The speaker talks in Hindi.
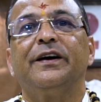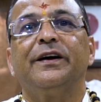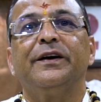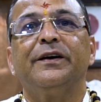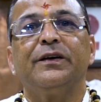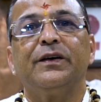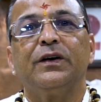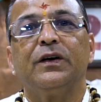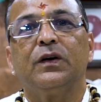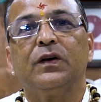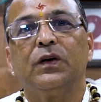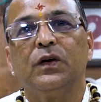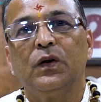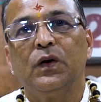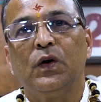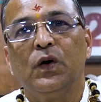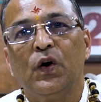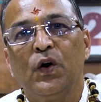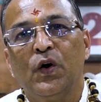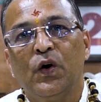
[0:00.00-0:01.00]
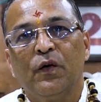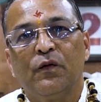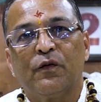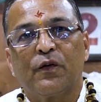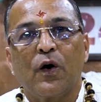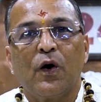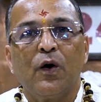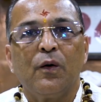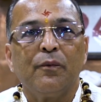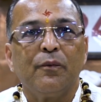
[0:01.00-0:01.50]
जैन
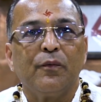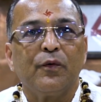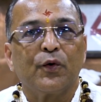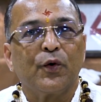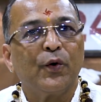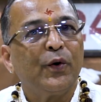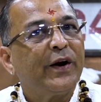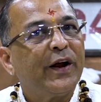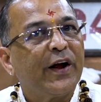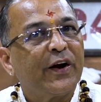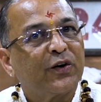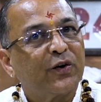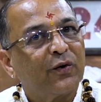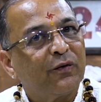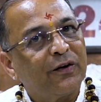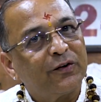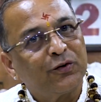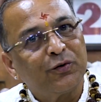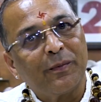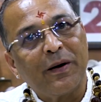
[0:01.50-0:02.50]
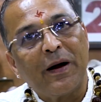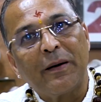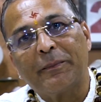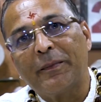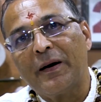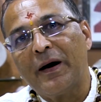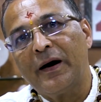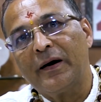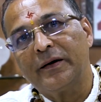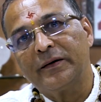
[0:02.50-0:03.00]
फ्रॉम रोहिणी एस्ट्रो वास्तु में
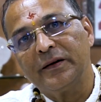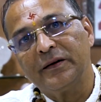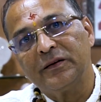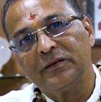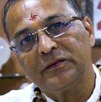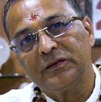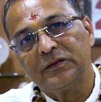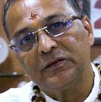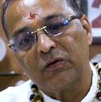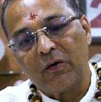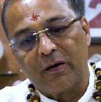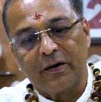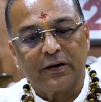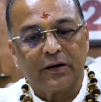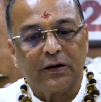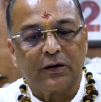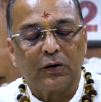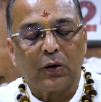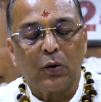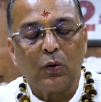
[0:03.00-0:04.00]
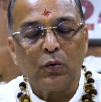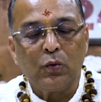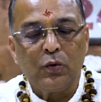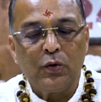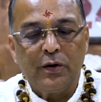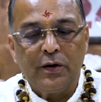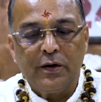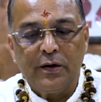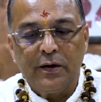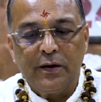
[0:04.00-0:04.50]
आपका हार्दिक स्वागत करता
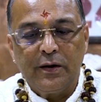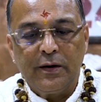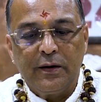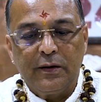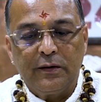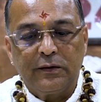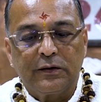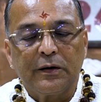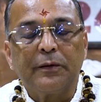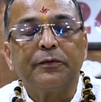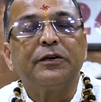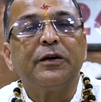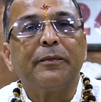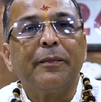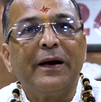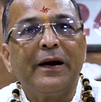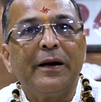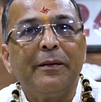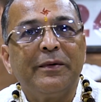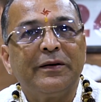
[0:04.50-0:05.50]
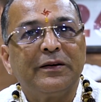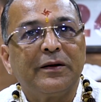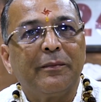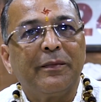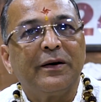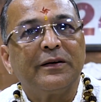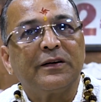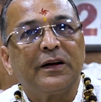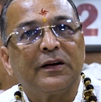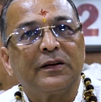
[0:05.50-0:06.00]
हूँ सबसे पहले मैं
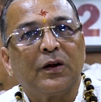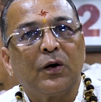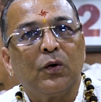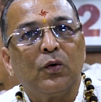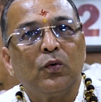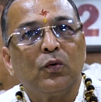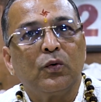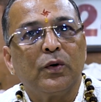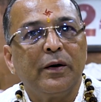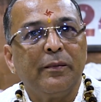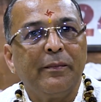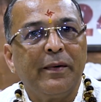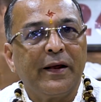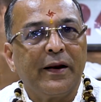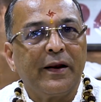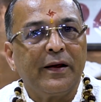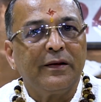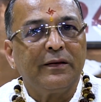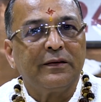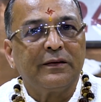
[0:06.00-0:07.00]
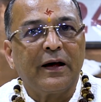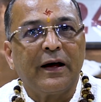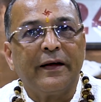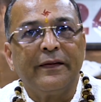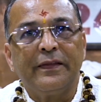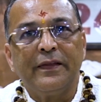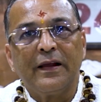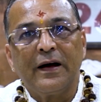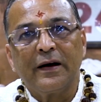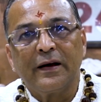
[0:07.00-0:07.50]
समझ चाहता हूँ कि मेरी
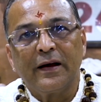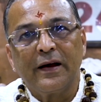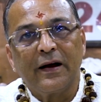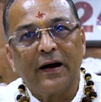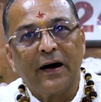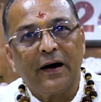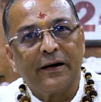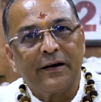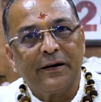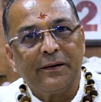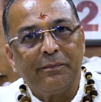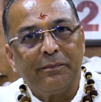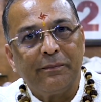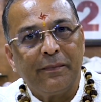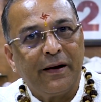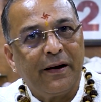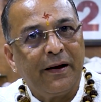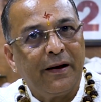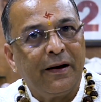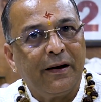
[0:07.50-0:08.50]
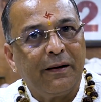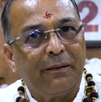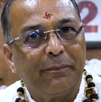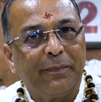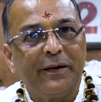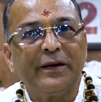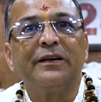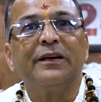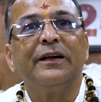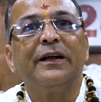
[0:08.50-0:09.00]
साधना के कारण मैं
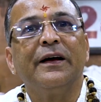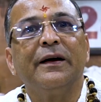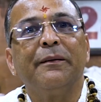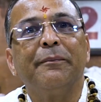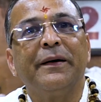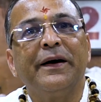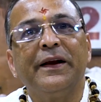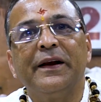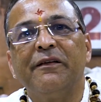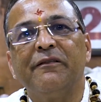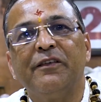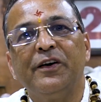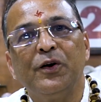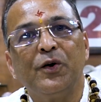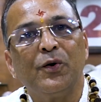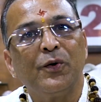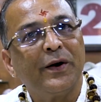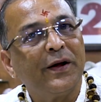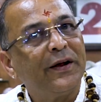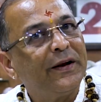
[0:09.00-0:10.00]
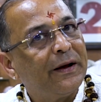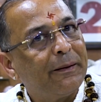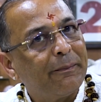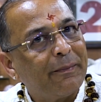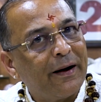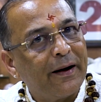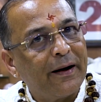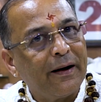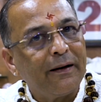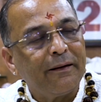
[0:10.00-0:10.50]
पिछले महीने वीडियो नहीं दे
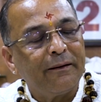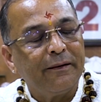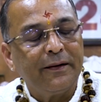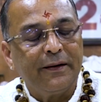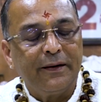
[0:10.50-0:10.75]
पाया